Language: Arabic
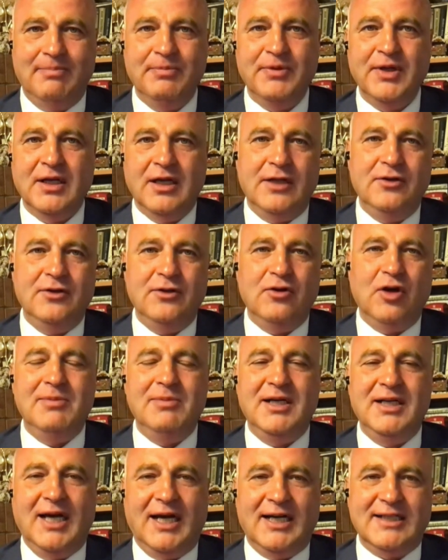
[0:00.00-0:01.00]
تعلم
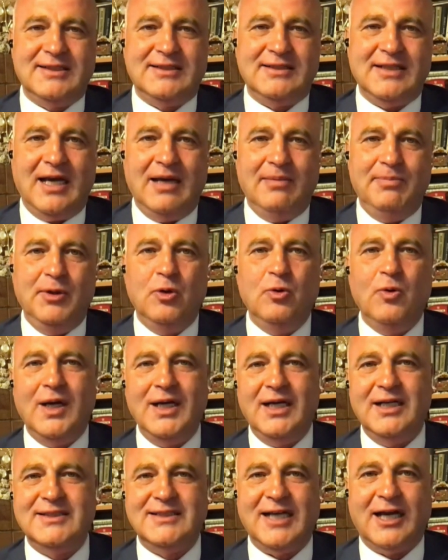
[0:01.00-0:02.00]
انه المليار
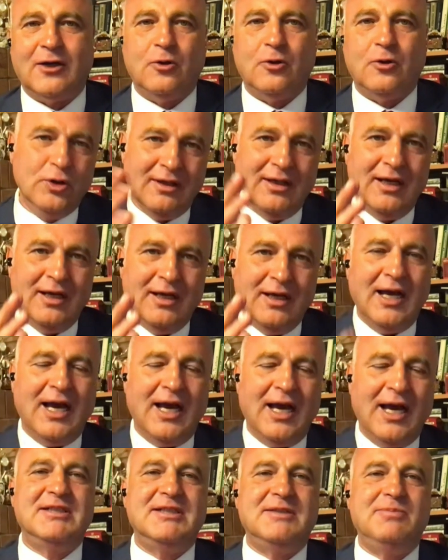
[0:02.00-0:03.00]
الذهبي هو الذي يقود
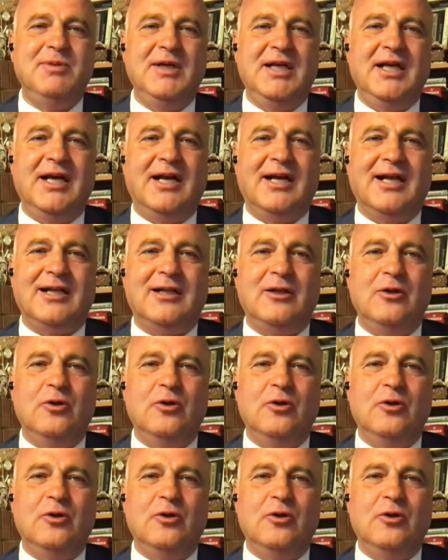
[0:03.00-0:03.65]
الخمس